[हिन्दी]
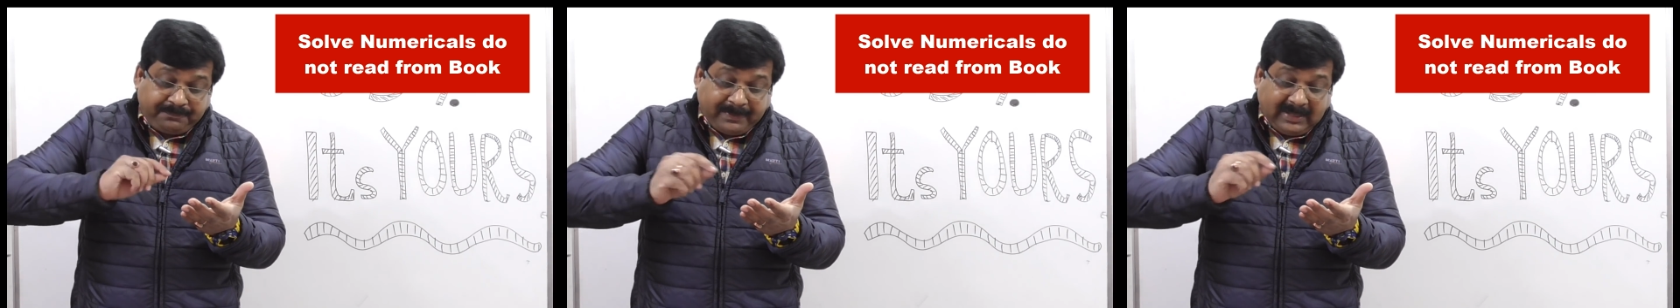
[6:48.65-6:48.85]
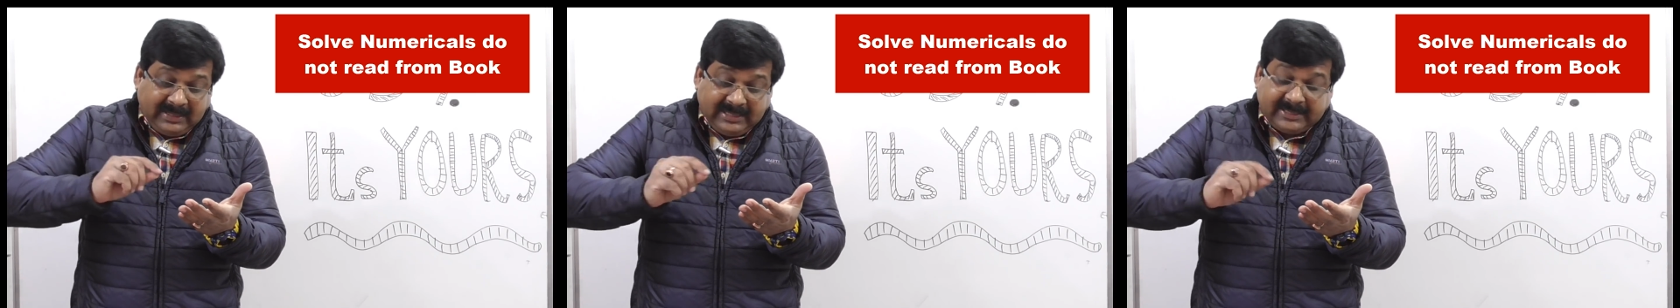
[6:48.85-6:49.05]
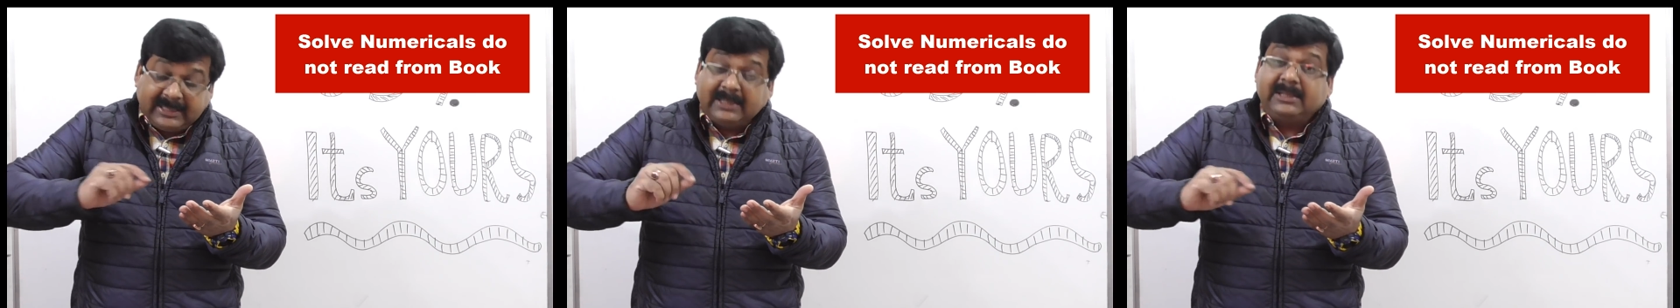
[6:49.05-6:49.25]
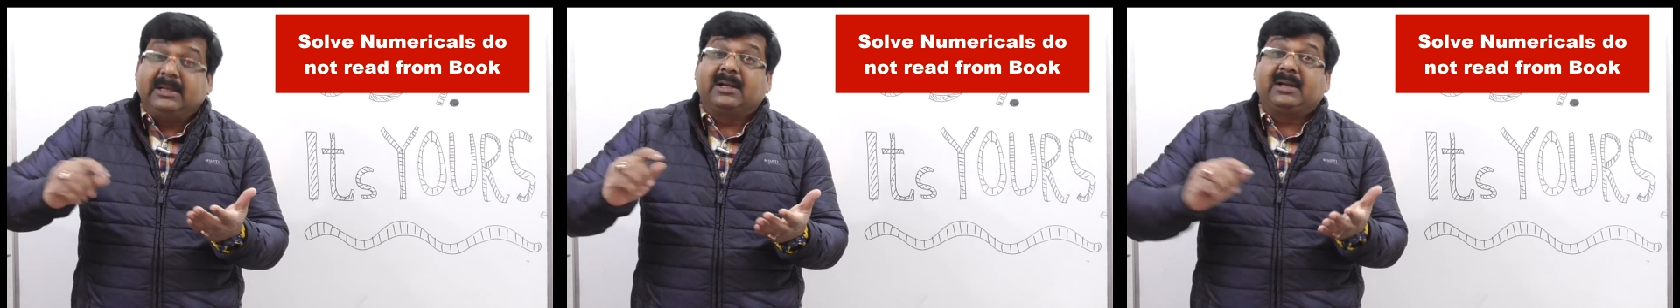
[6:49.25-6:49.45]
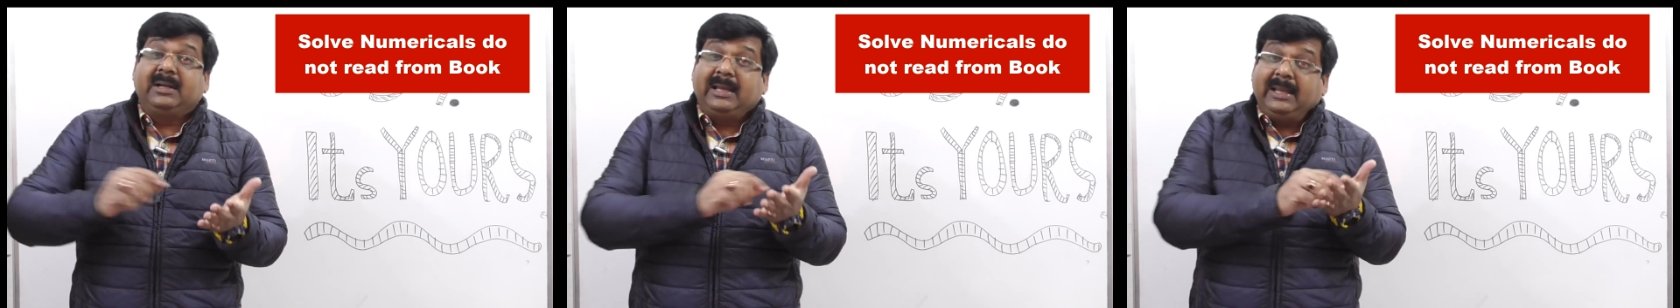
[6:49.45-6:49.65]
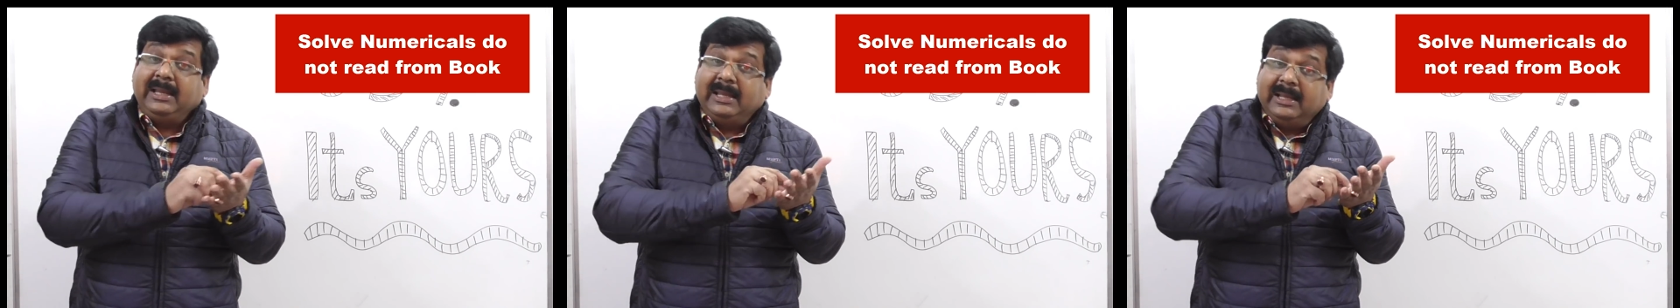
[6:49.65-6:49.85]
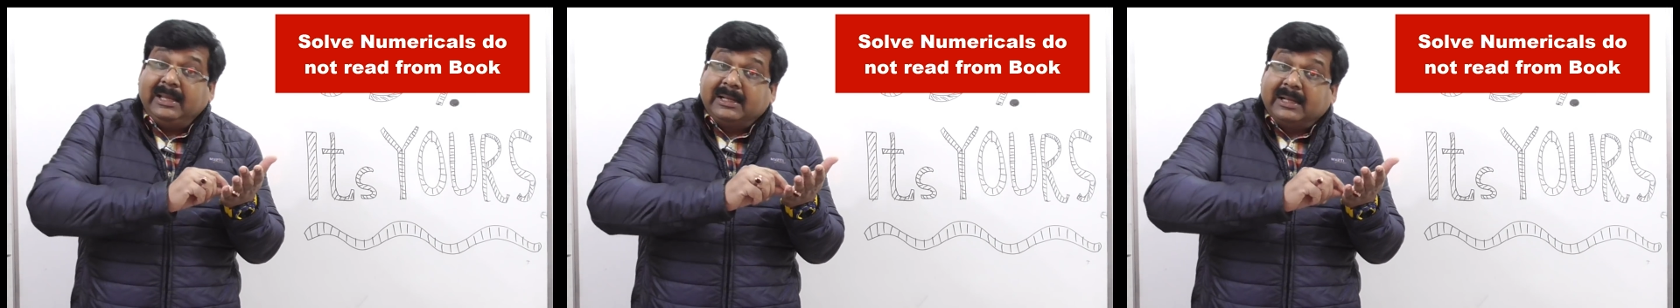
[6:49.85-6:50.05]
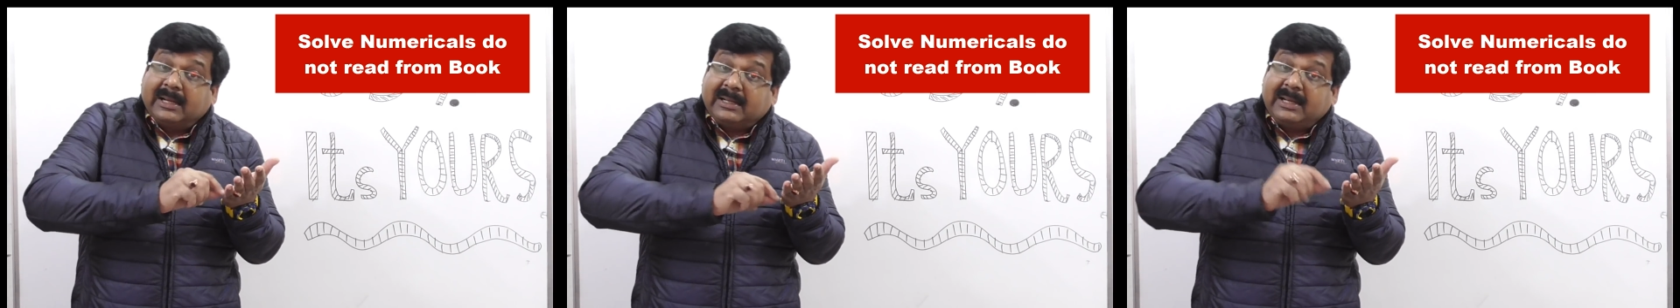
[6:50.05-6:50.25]
पेन लेके करना है
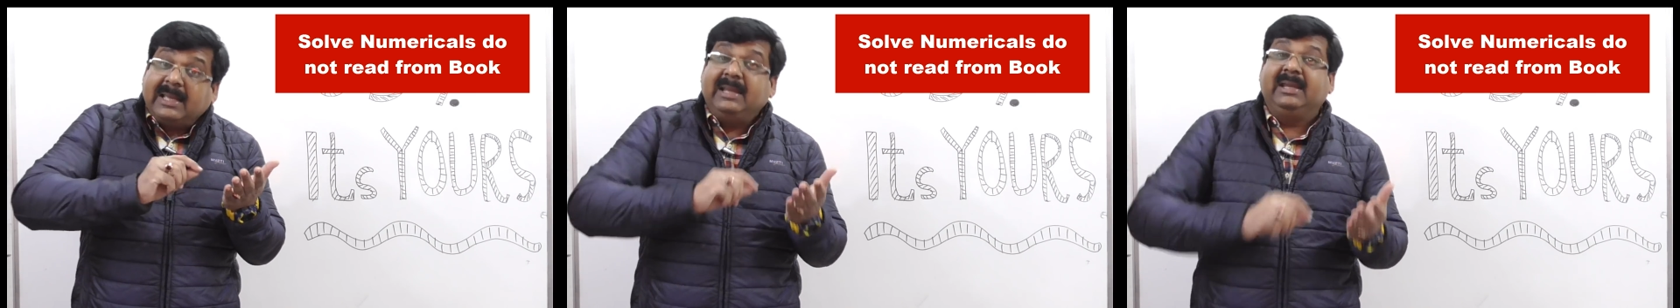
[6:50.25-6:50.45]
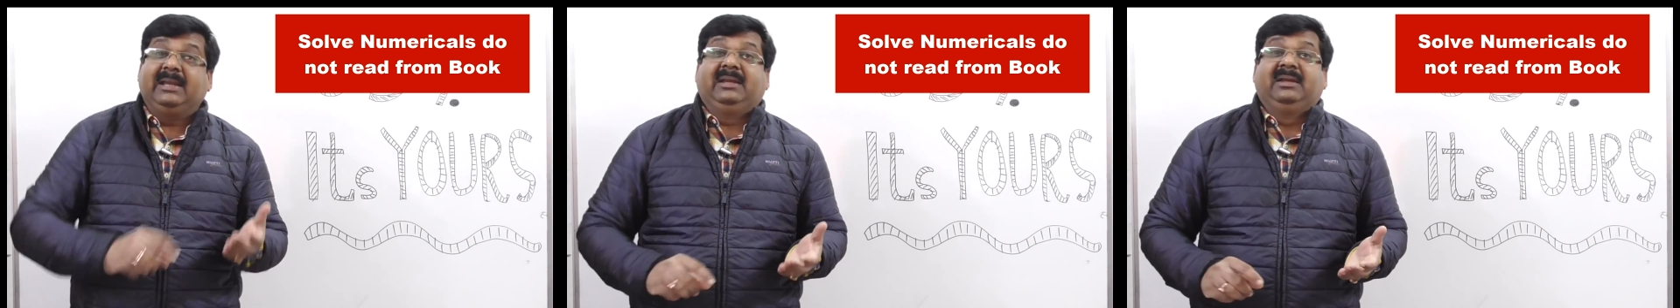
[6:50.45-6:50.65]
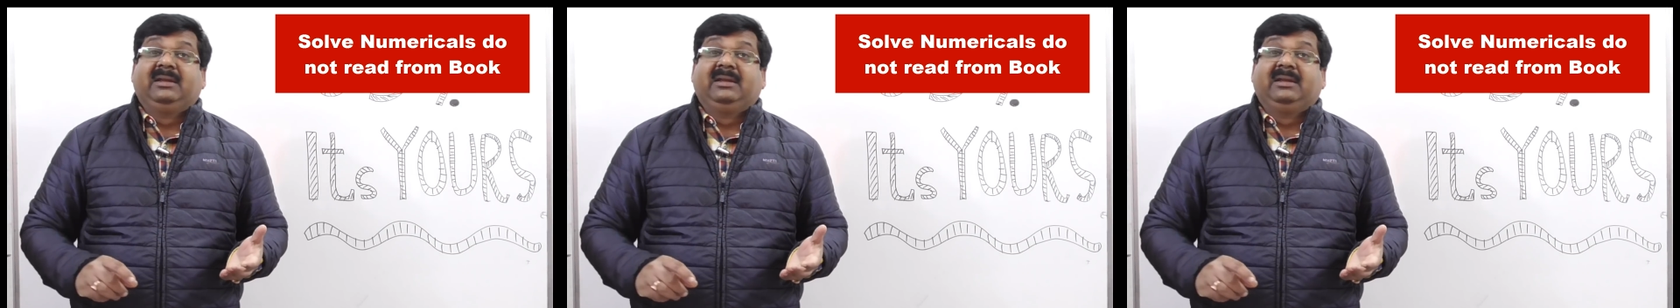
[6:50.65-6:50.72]
करना है